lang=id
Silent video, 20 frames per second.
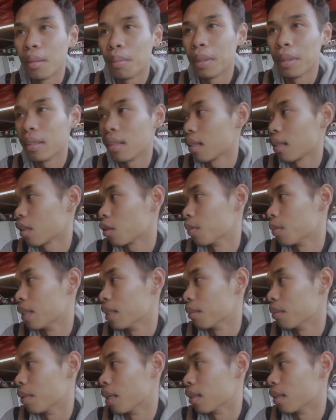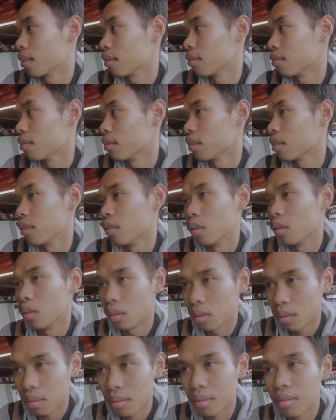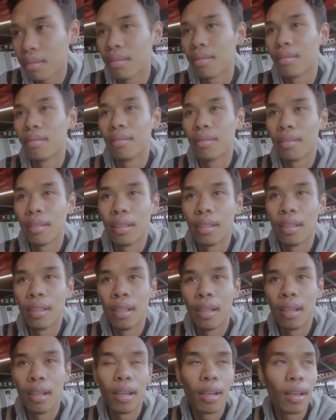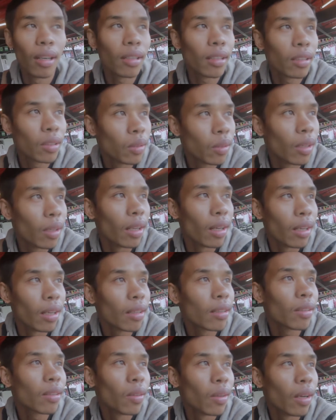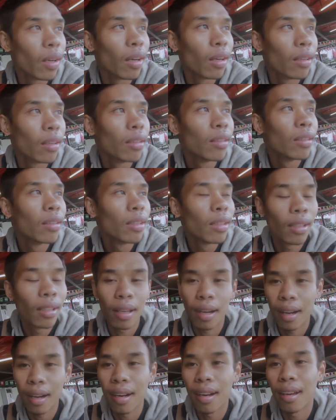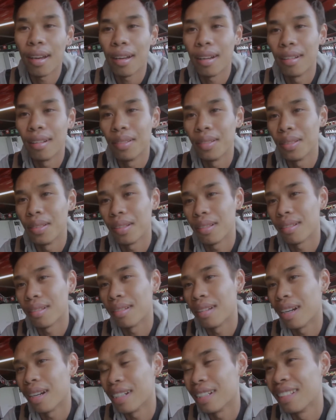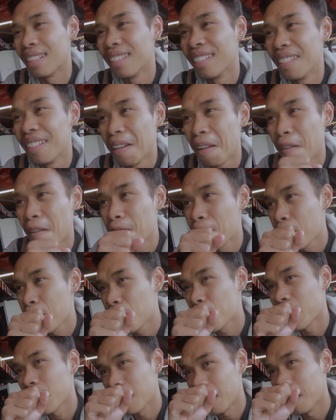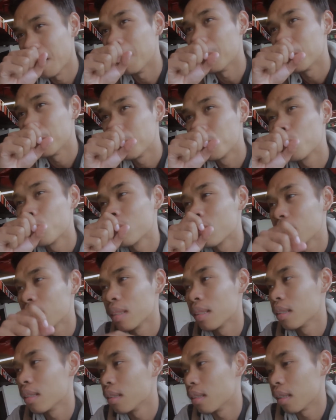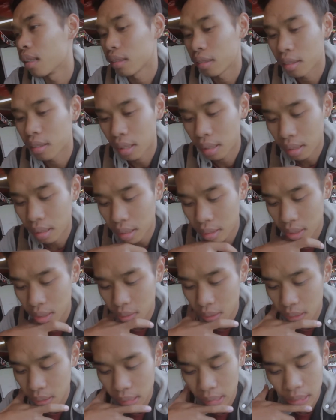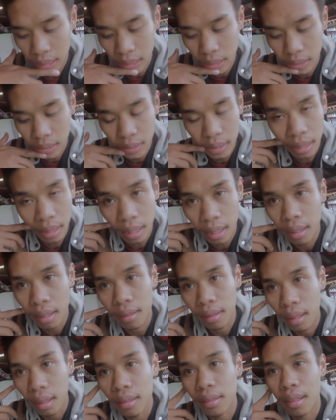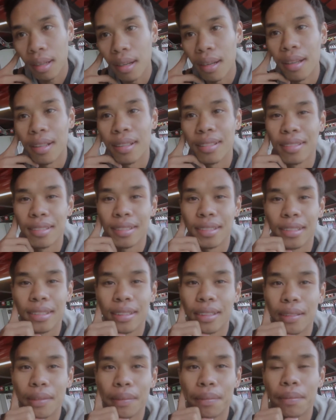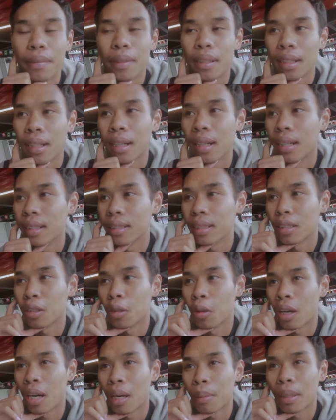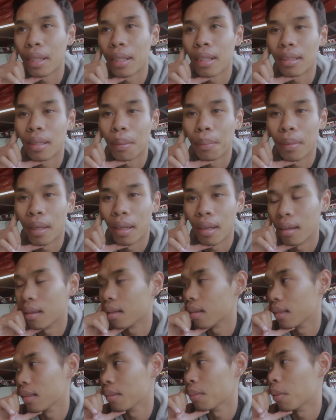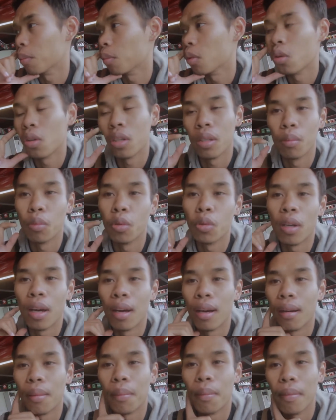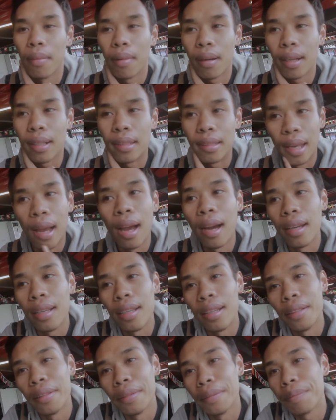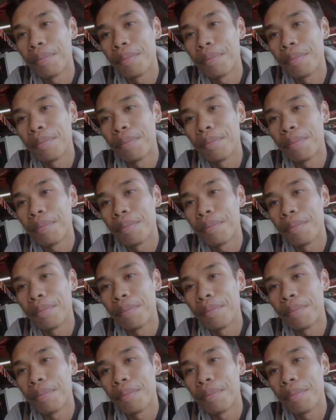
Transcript: benar recommended banget sejuk ya cool, cool. keren lah kalau untuk ukuran saya terus harganya juga ya rata-rata lah nggak seorang paling nggak sampai 50 ribu udah kenyang lah ya